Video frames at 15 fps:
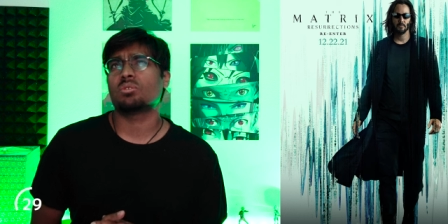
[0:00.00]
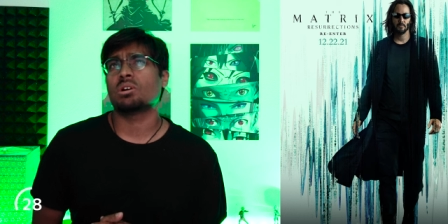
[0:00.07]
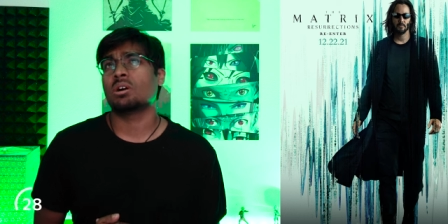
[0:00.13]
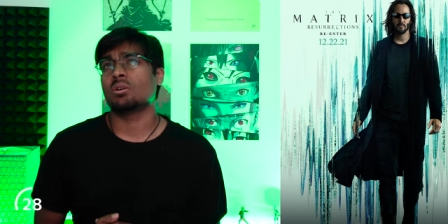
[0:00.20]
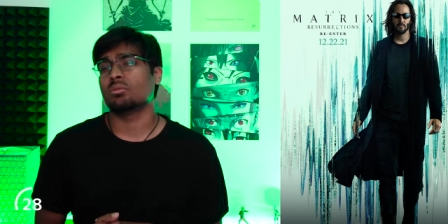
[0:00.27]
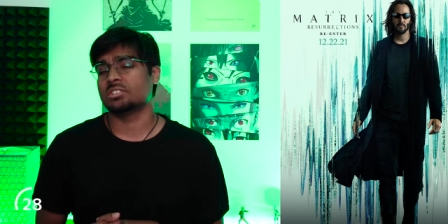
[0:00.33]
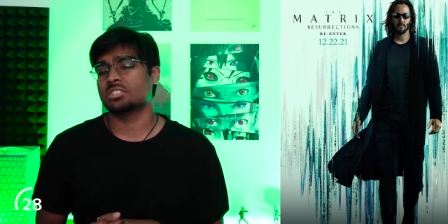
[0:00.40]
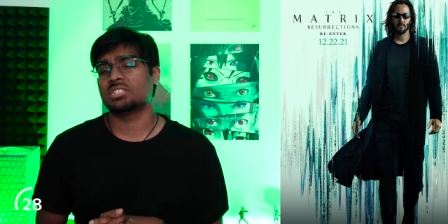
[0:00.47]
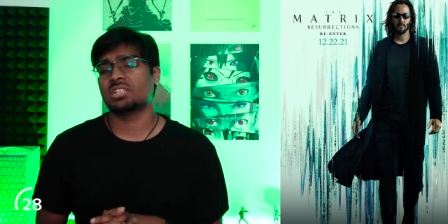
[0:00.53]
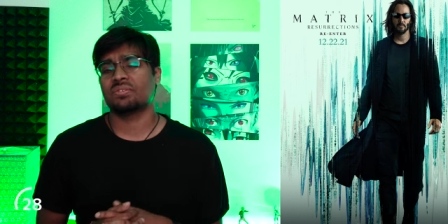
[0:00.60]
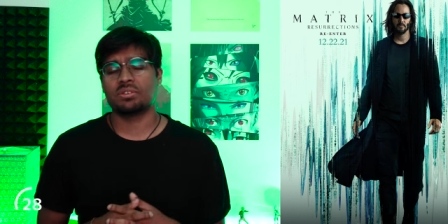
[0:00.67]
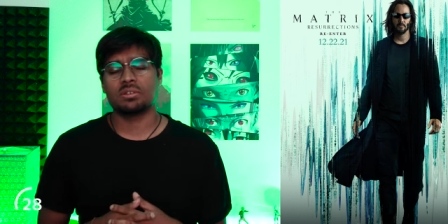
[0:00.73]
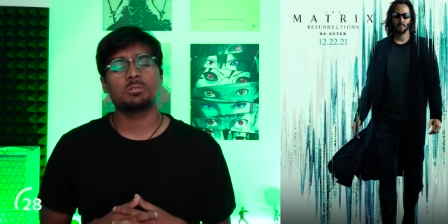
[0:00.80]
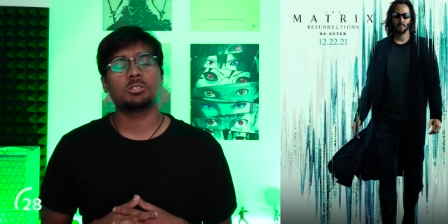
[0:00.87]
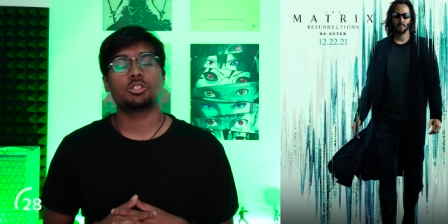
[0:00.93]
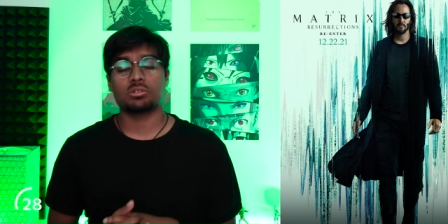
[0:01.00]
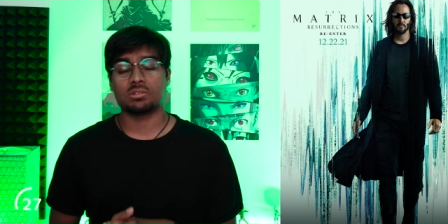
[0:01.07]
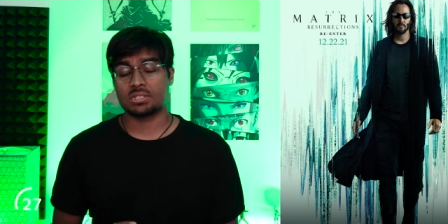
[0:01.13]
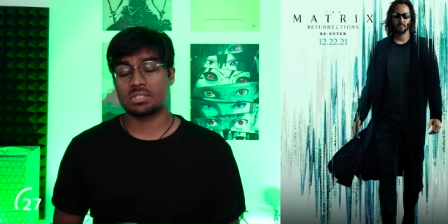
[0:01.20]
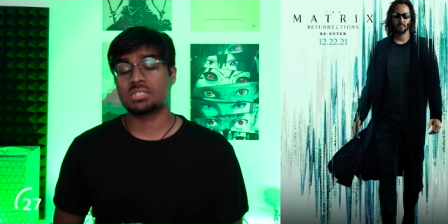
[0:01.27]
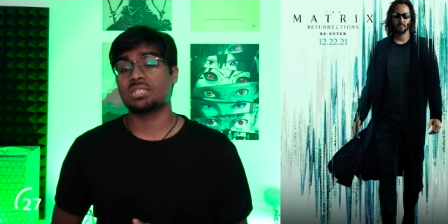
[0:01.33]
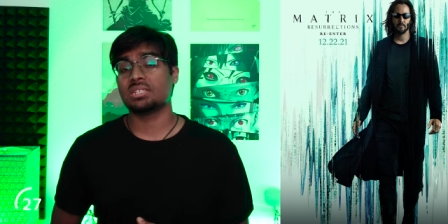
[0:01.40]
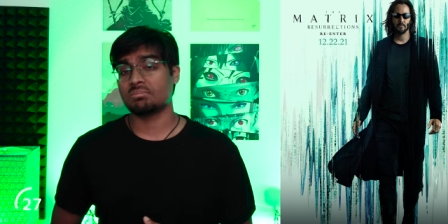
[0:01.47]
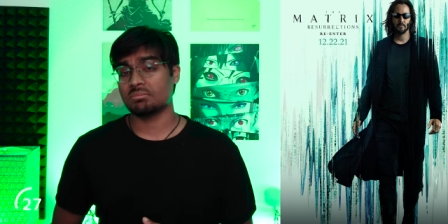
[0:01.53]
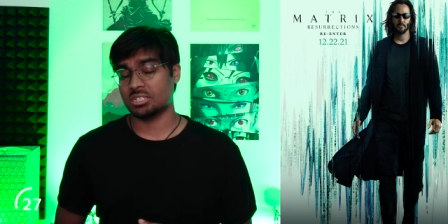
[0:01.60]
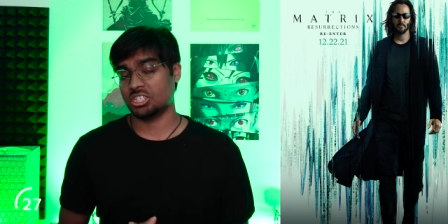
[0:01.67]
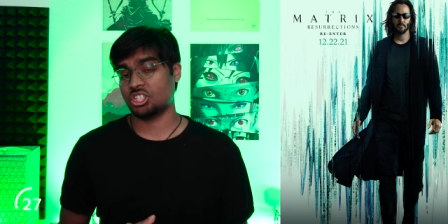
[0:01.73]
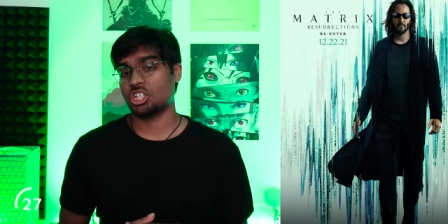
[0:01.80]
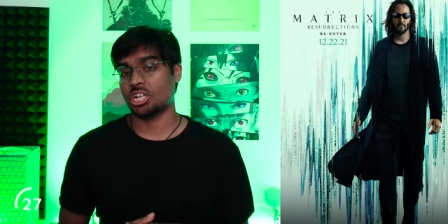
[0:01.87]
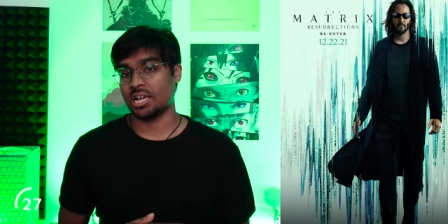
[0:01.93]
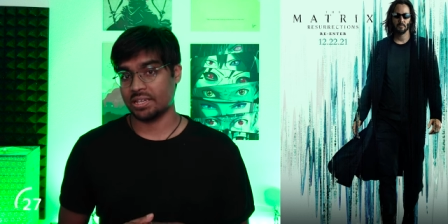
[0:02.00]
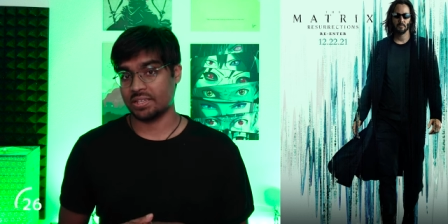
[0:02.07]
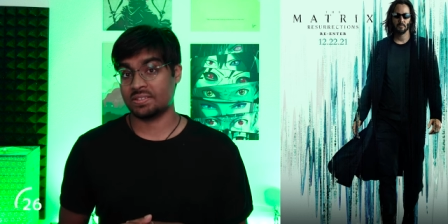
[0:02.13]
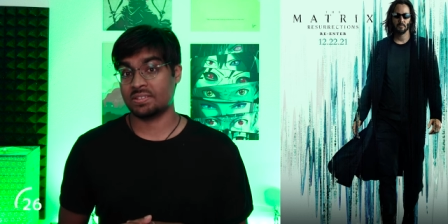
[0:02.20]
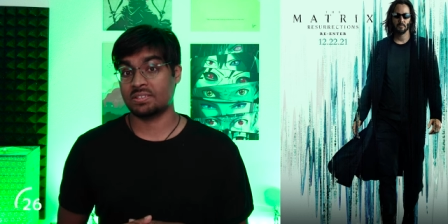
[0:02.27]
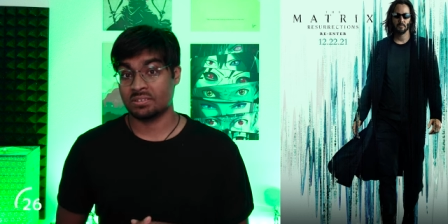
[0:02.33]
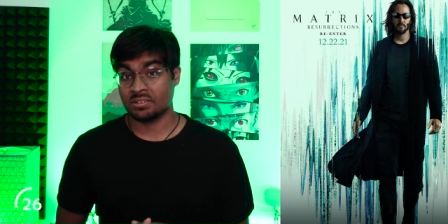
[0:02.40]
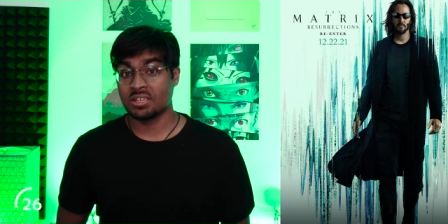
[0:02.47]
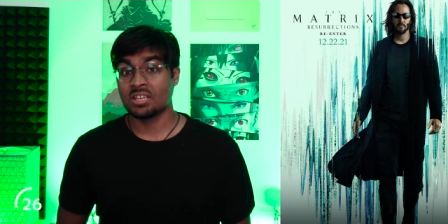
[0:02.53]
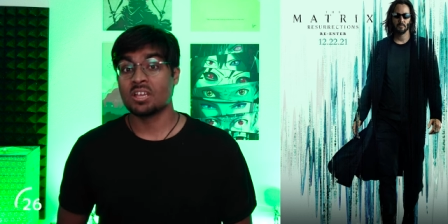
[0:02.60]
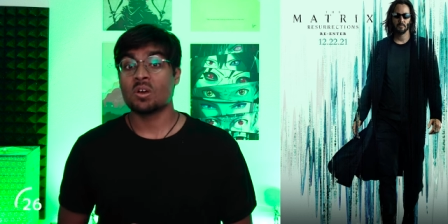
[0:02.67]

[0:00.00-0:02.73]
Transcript: wow, dieser Film ist schon ziemlich scheiße.